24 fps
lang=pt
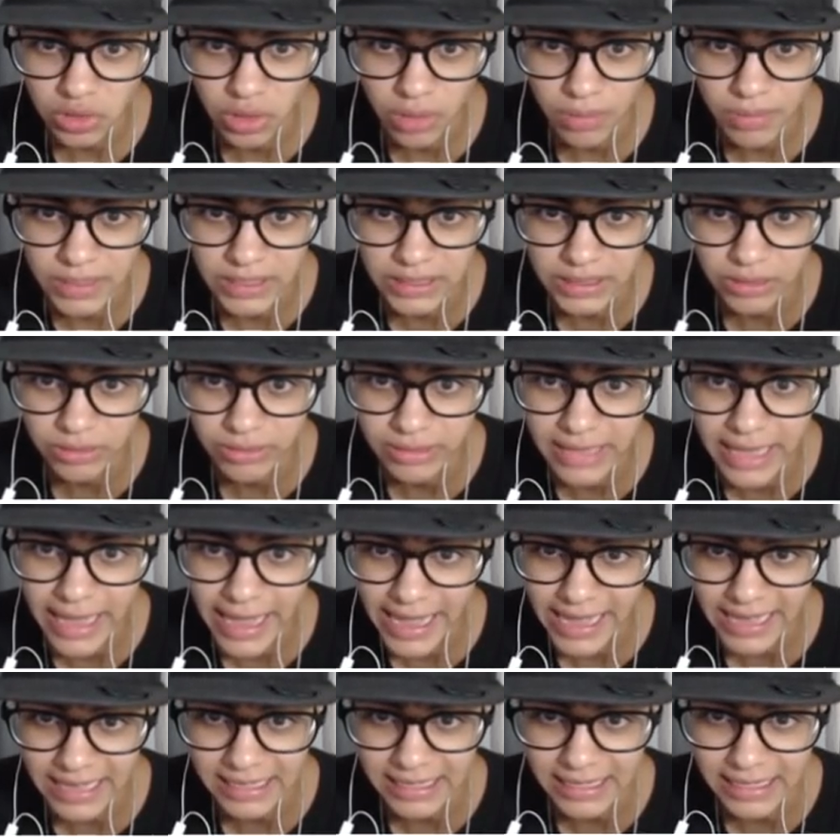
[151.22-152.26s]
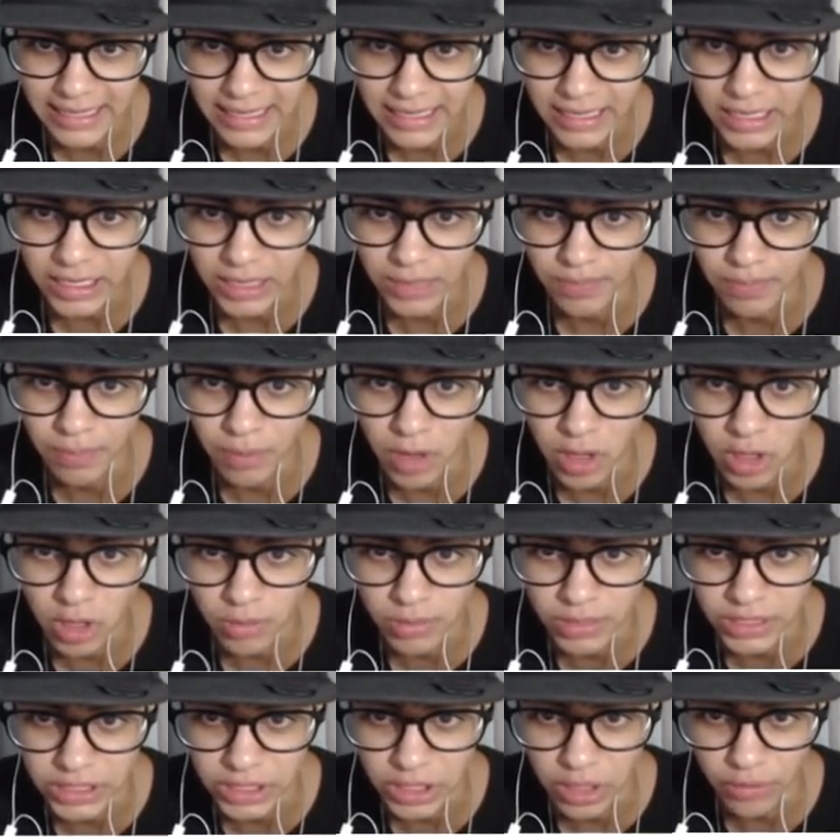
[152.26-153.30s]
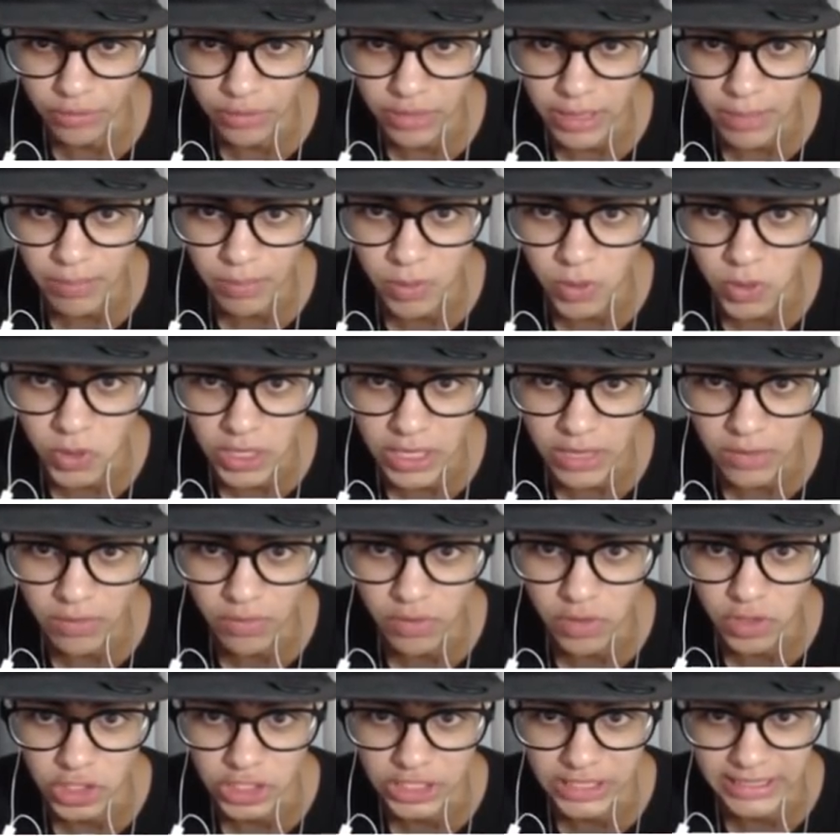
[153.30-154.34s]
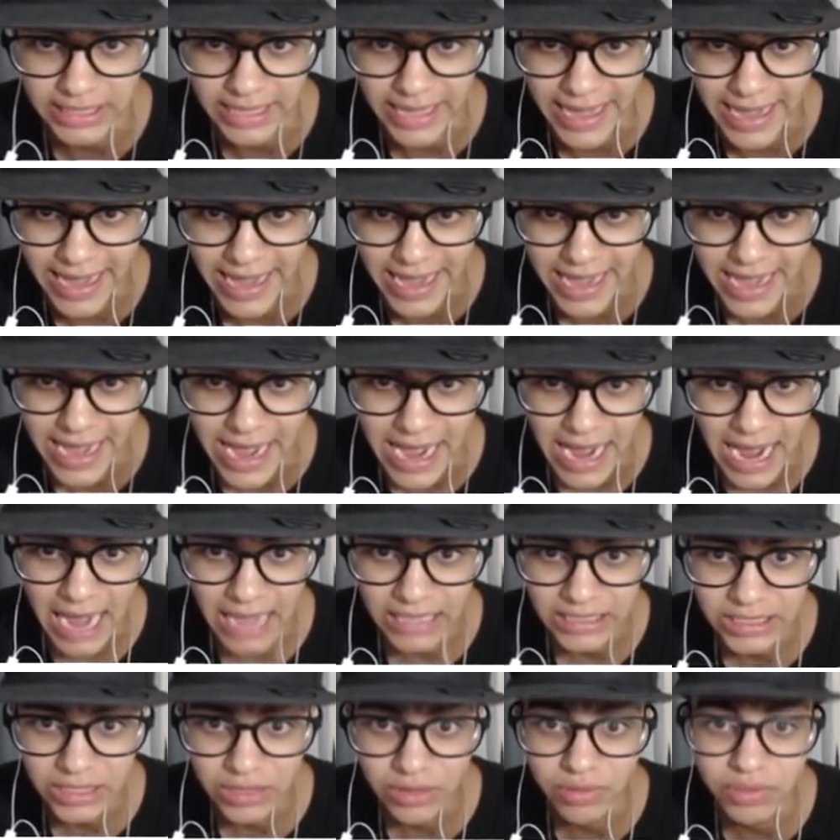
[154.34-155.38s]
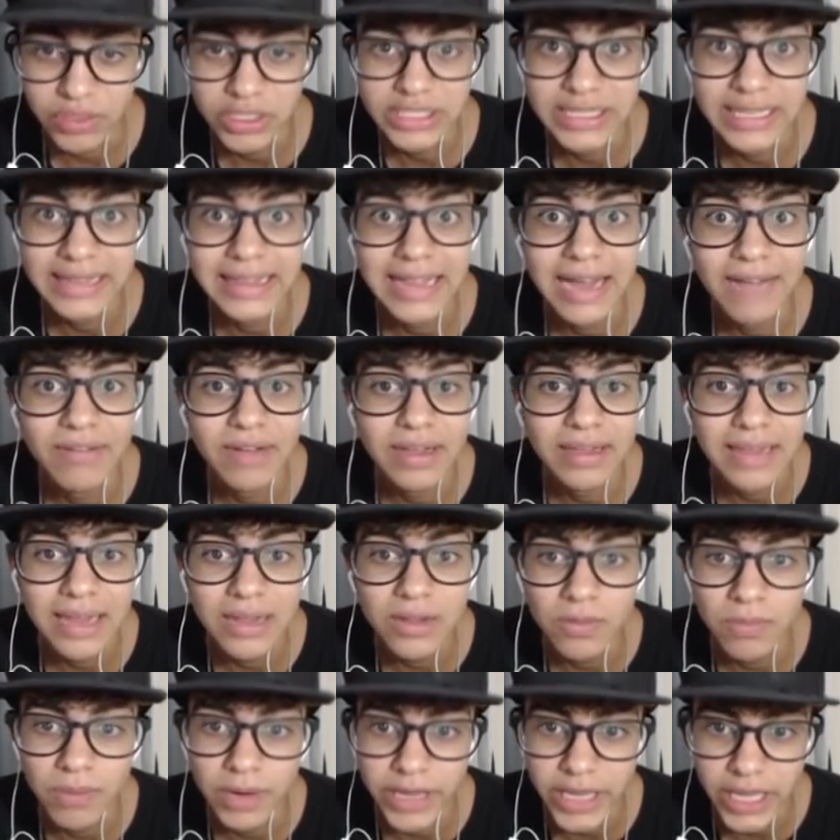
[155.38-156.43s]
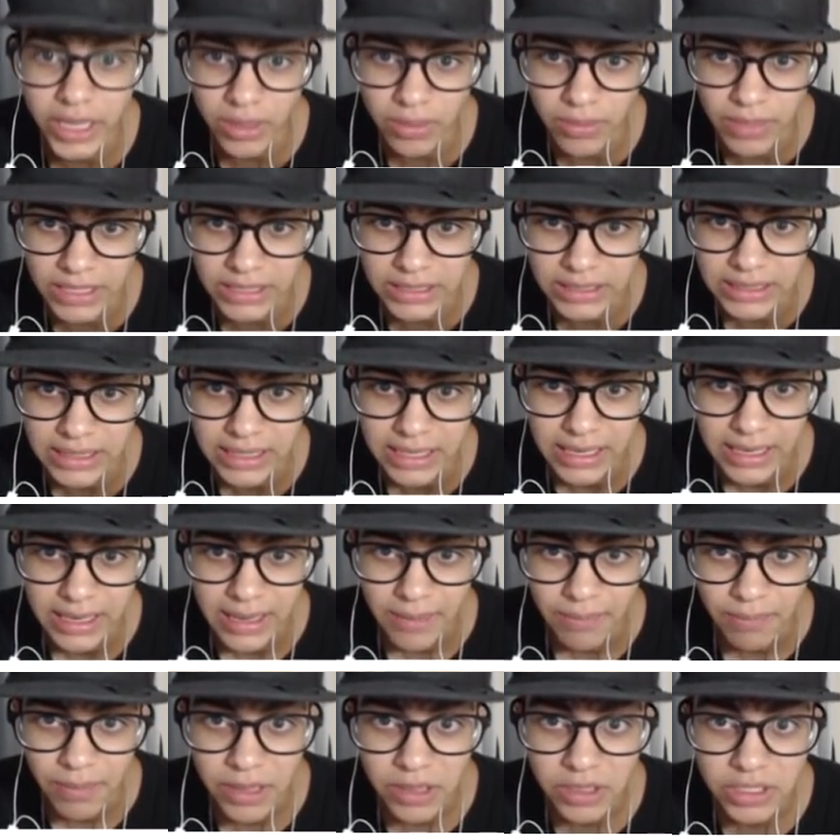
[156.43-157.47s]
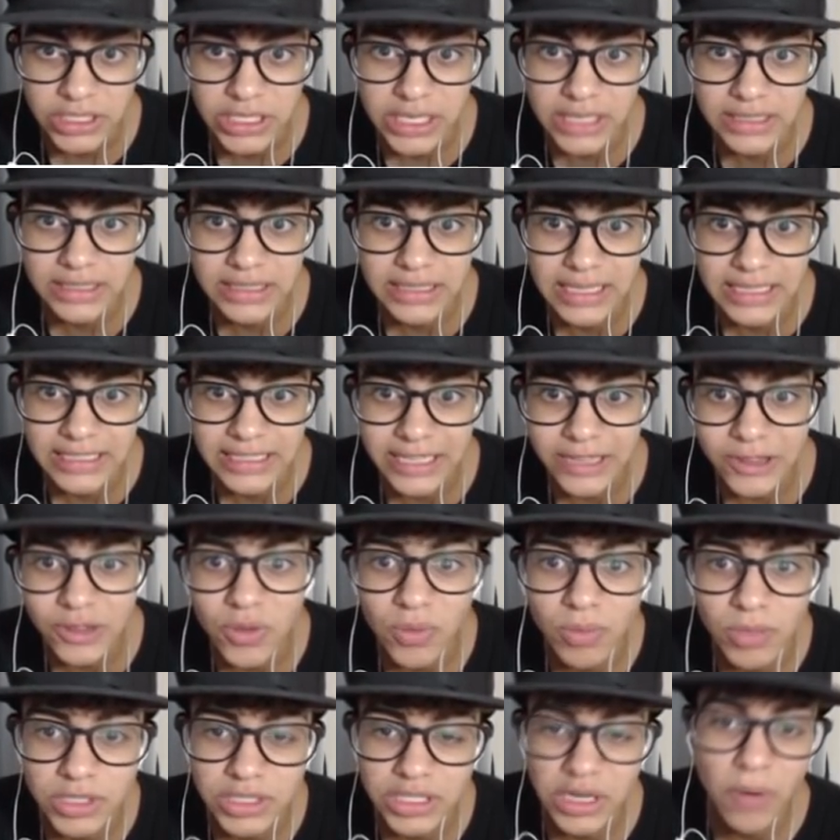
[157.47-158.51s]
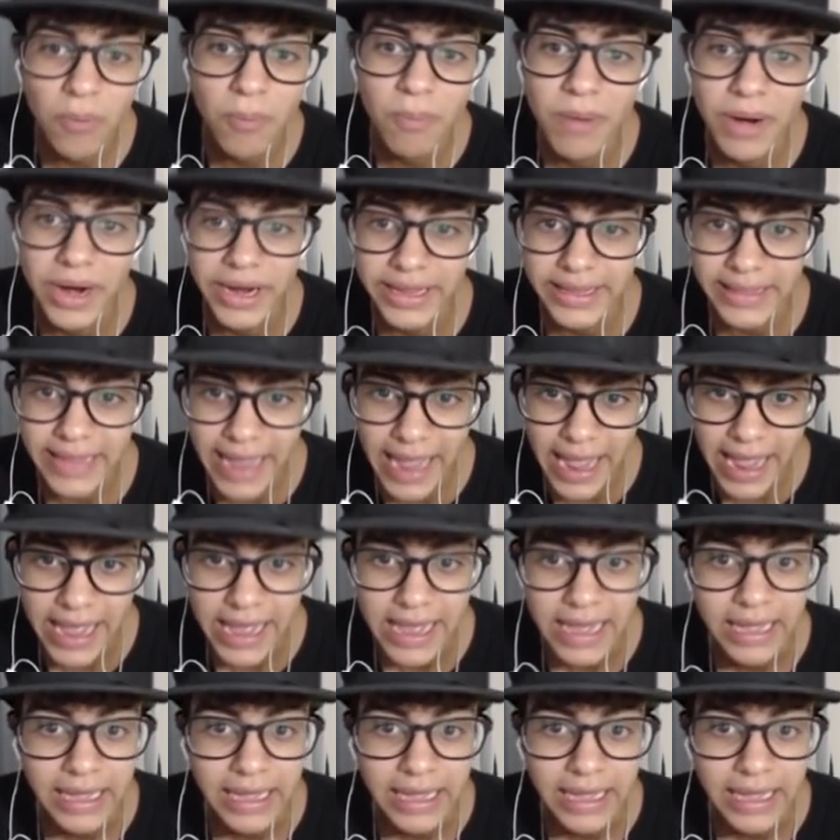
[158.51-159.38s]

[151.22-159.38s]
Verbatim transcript: o lobizinho tá aqui. Pô, lobizinho, eu fiquei procurando você, achando que você tava lá no banheiro, Ei, mas lobizinho. pelo jeito você já tomou seu banho, né?